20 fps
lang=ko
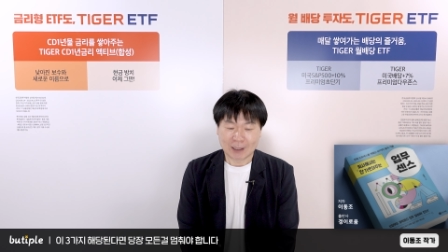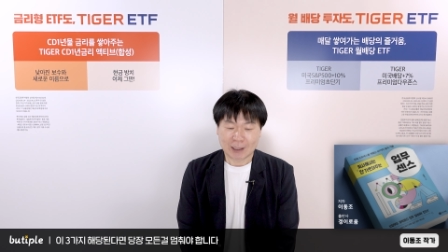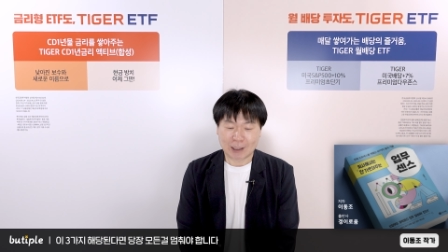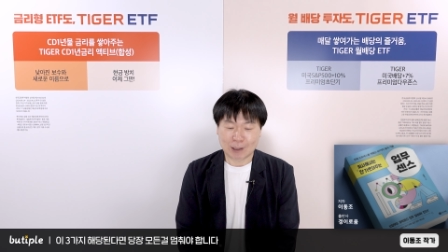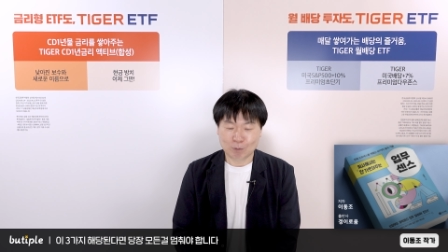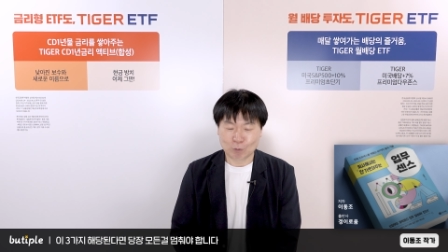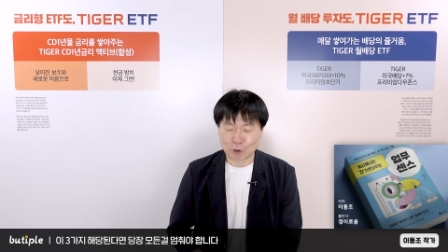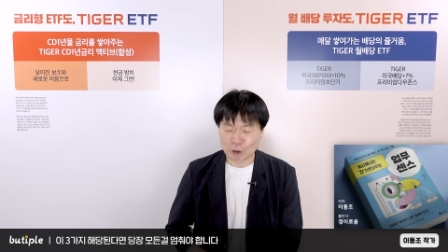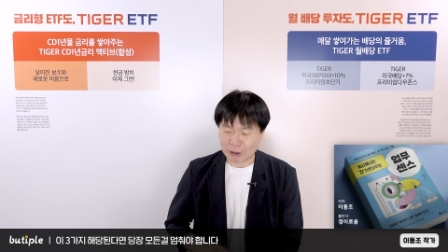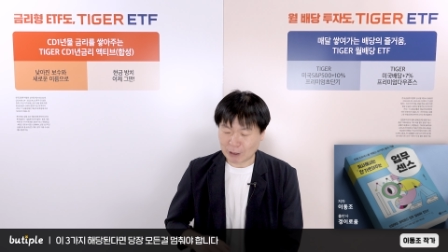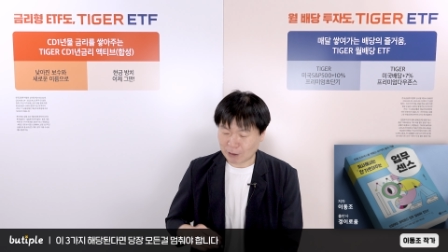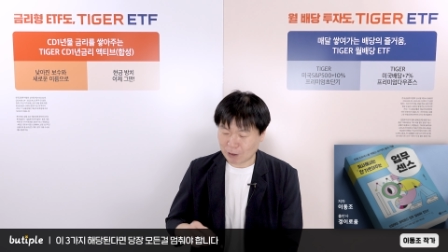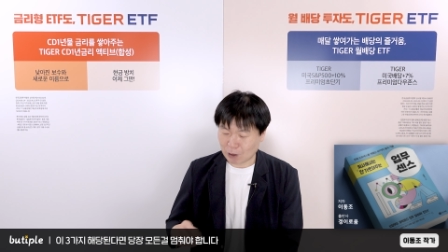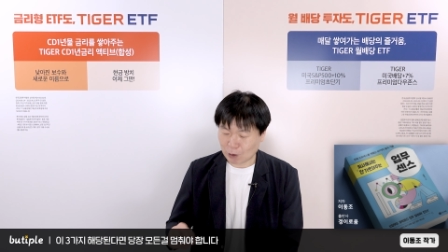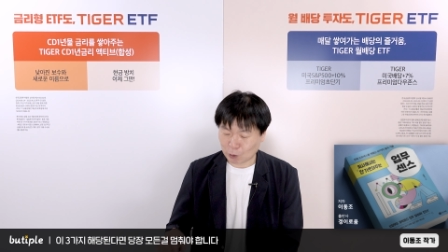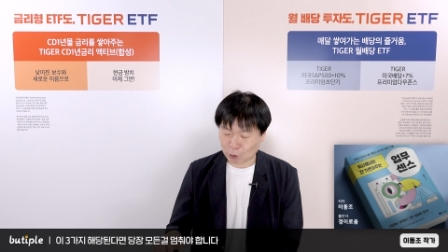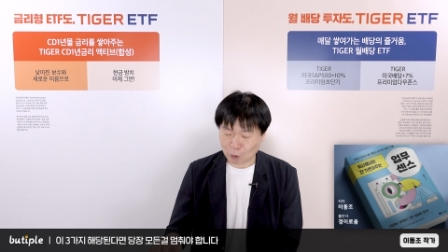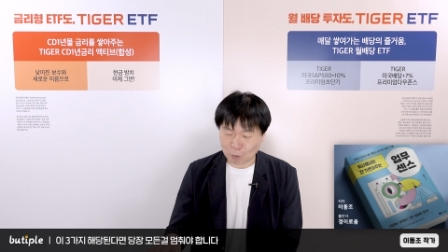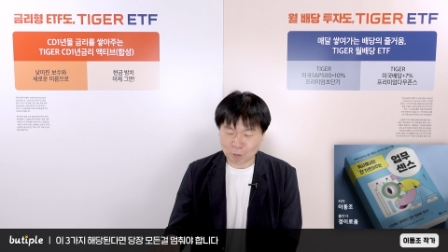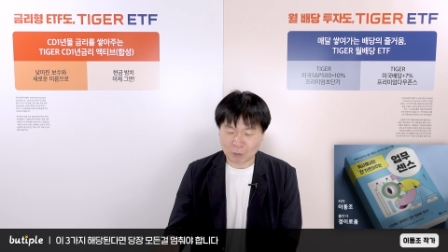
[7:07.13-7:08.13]
이런
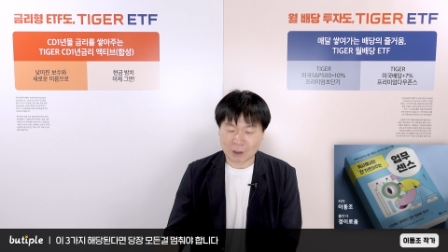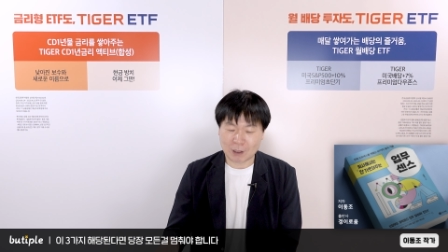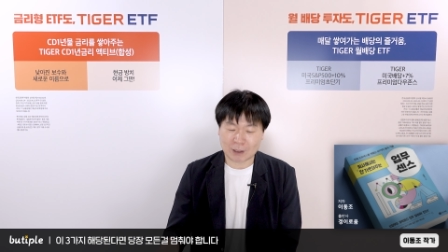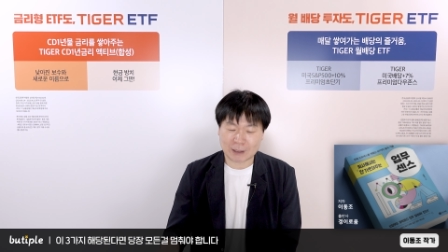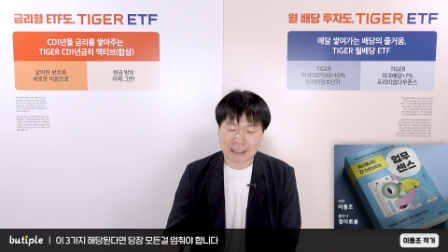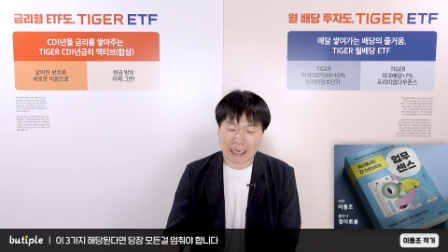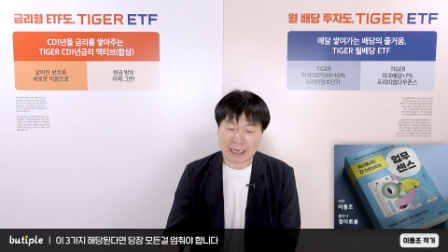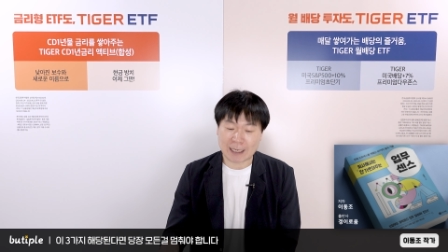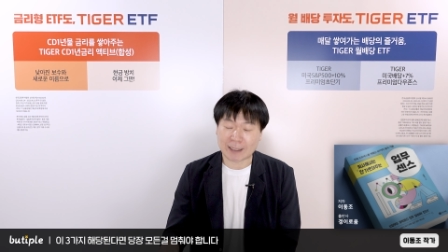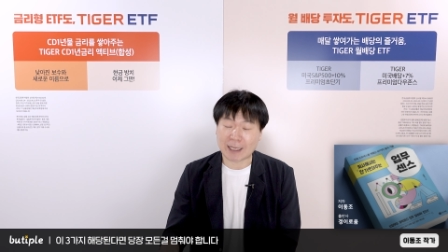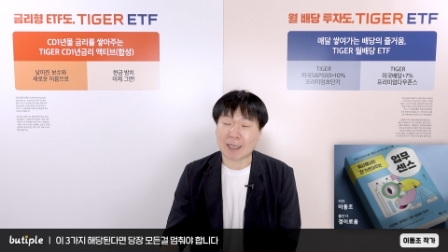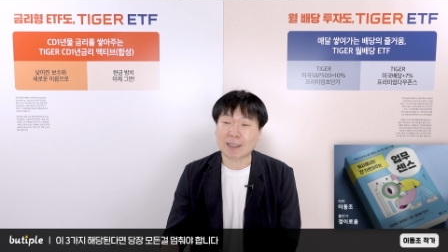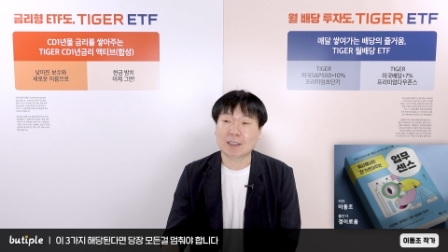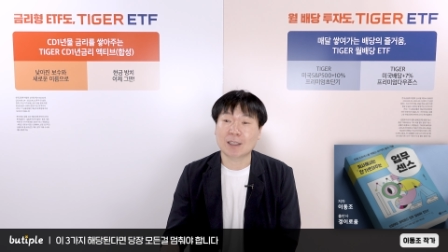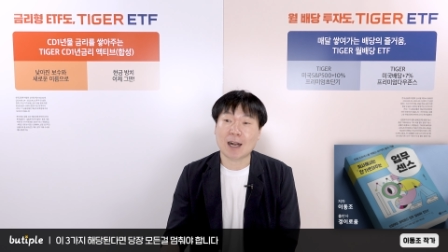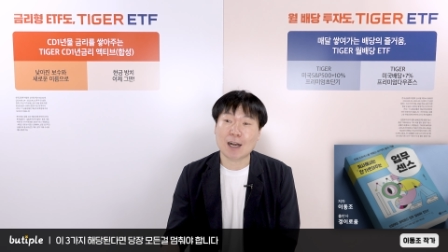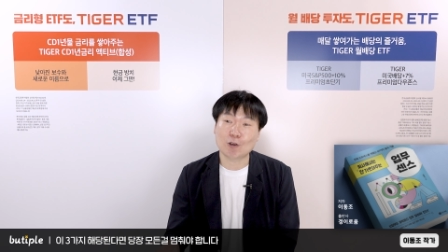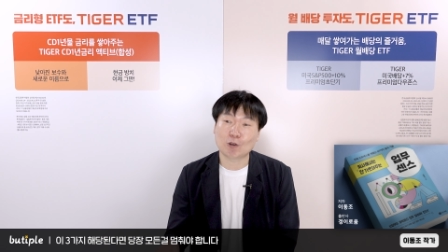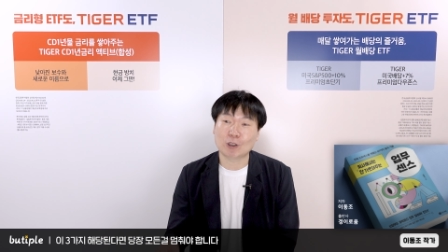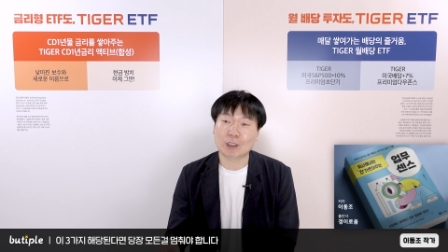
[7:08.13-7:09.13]
문제들을 좀 더 잘
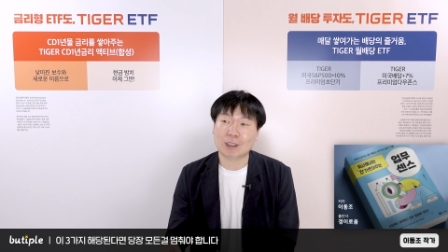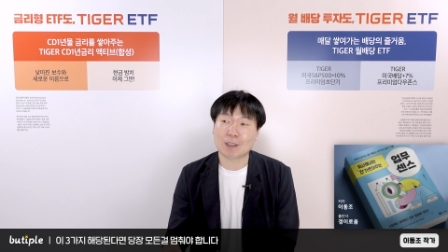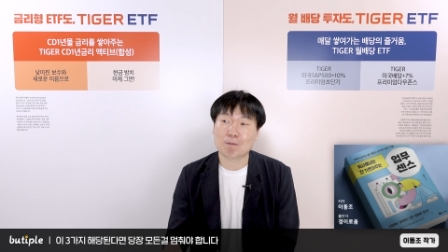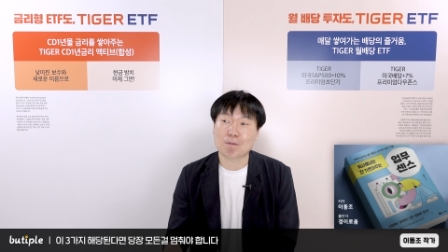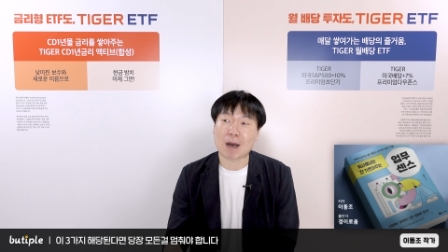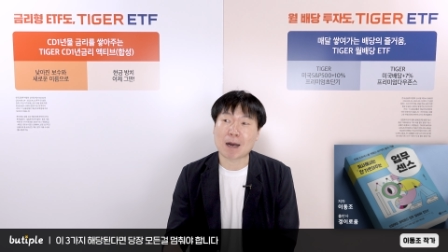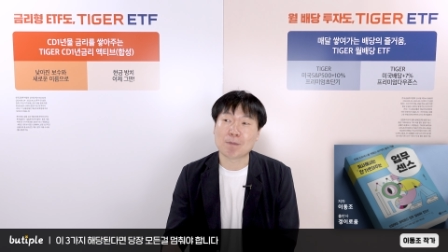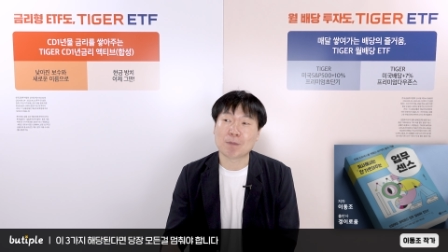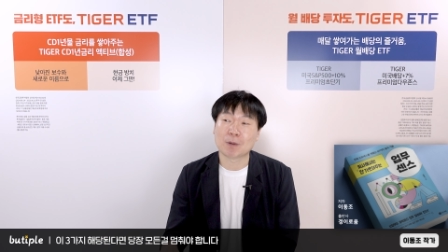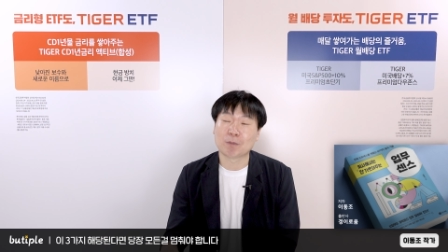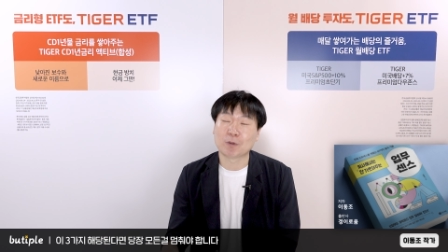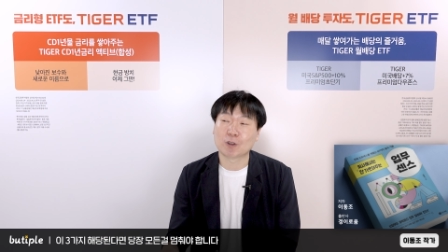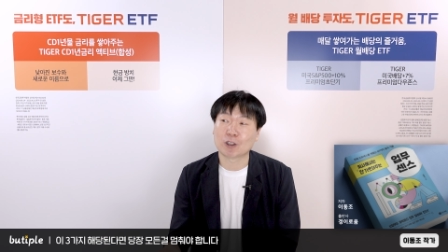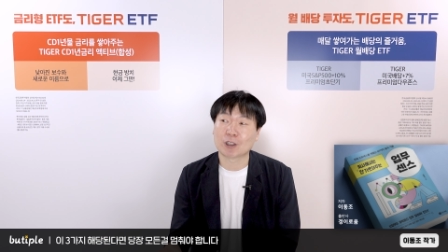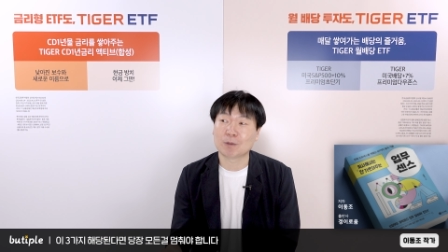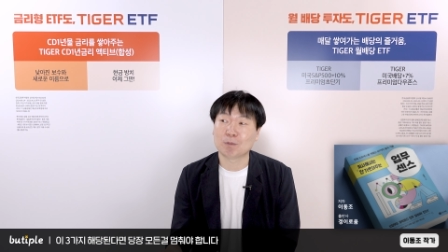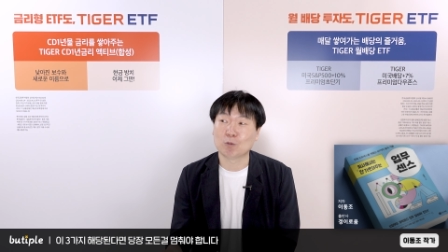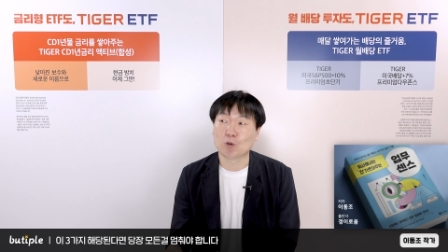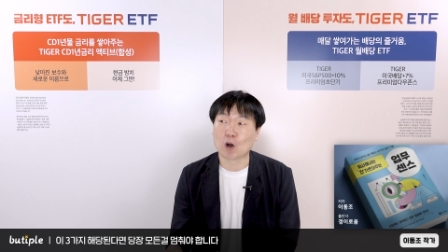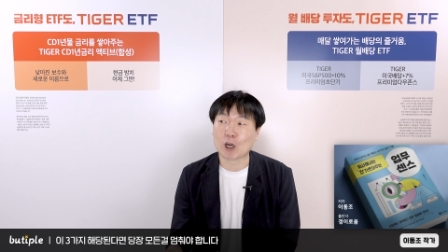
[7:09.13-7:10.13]
대처할 수 있는
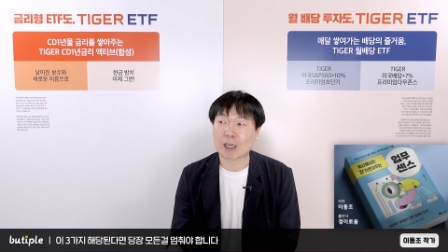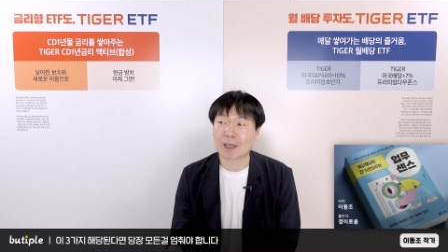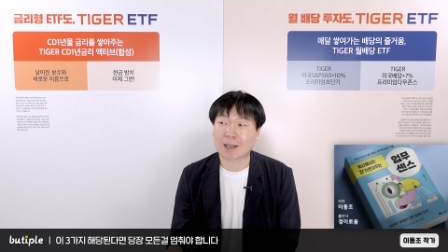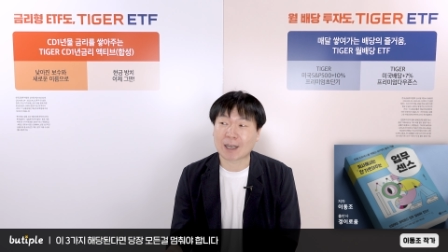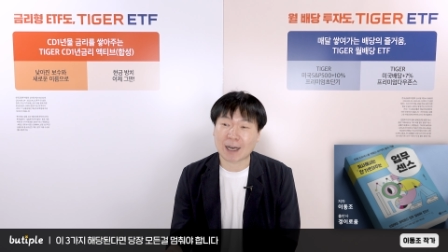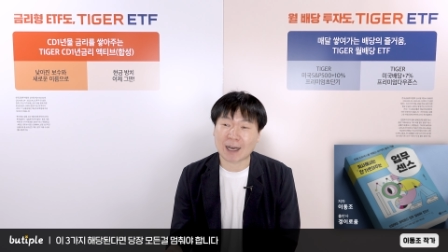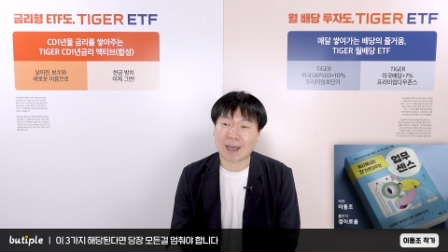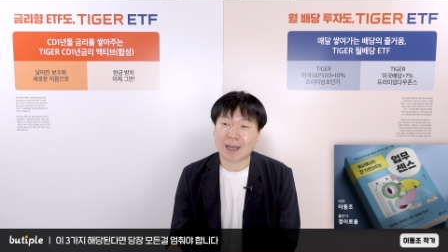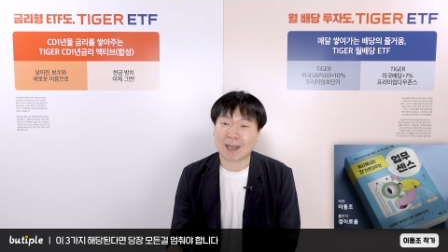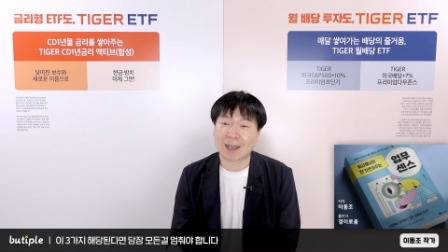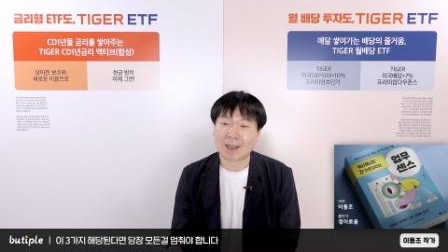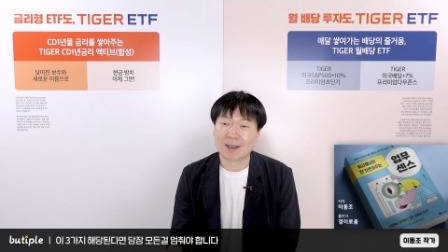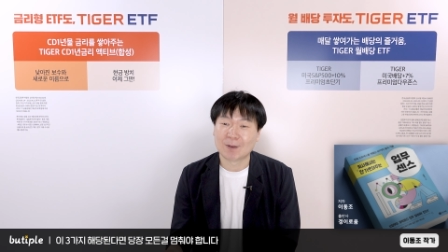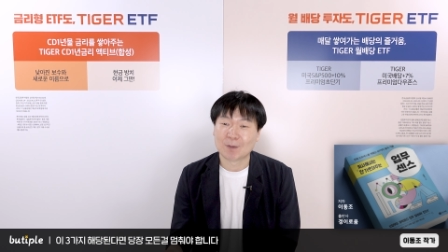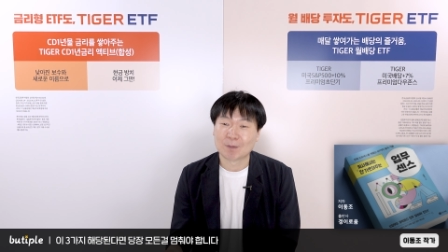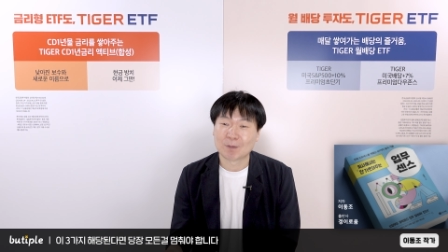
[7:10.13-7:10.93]
방법들은 무엇일까?